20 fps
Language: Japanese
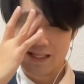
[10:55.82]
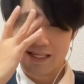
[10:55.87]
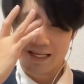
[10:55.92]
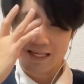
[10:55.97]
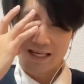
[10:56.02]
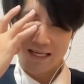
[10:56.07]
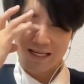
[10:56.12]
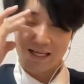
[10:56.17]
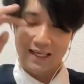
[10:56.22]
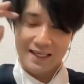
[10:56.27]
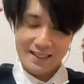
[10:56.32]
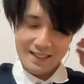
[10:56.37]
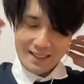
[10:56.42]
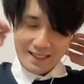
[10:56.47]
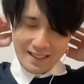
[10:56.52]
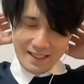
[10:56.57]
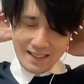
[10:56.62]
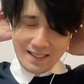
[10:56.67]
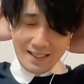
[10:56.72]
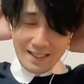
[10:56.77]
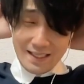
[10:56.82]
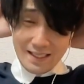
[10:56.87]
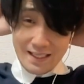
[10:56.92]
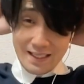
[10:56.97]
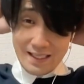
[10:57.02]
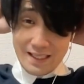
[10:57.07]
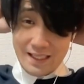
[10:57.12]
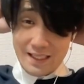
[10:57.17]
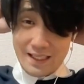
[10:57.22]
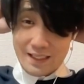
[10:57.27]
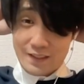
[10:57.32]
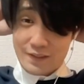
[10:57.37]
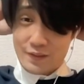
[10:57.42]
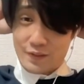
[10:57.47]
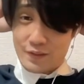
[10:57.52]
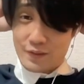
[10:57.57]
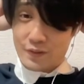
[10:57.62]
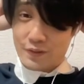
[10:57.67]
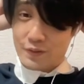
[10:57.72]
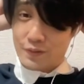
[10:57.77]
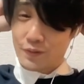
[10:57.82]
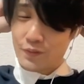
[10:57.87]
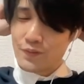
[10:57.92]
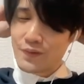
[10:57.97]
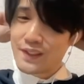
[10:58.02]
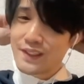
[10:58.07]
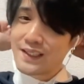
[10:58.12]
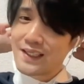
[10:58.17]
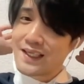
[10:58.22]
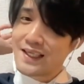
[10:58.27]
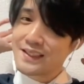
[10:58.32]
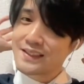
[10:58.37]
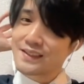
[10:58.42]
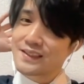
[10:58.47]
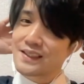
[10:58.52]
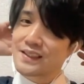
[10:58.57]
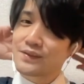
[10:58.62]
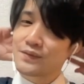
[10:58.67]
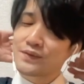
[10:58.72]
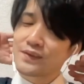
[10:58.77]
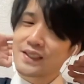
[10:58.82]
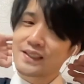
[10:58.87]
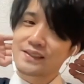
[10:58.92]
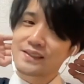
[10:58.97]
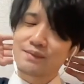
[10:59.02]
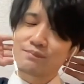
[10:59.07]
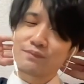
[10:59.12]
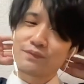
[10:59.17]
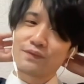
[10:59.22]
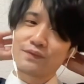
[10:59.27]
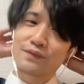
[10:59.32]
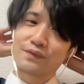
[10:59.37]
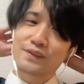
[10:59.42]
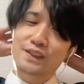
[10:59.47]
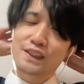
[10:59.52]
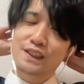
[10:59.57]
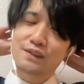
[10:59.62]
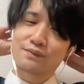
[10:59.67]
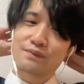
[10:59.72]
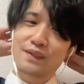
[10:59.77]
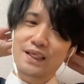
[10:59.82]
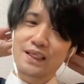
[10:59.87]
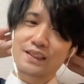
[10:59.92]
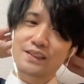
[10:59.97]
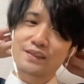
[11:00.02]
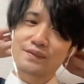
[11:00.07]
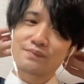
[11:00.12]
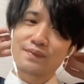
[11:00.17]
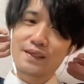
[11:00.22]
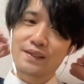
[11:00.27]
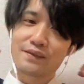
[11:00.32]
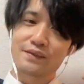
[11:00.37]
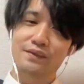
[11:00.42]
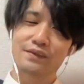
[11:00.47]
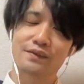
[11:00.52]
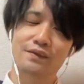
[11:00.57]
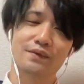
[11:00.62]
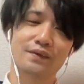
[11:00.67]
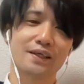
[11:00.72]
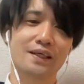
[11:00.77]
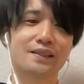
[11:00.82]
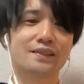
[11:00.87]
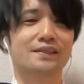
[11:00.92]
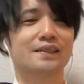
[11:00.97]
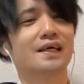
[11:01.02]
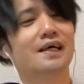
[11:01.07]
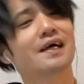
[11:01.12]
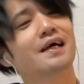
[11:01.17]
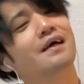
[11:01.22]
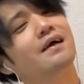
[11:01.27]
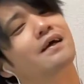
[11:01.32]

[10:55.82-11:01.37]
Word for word: はい、えー、とりあえずね、とりあえずね、もう芝犬丸、とりあえずね、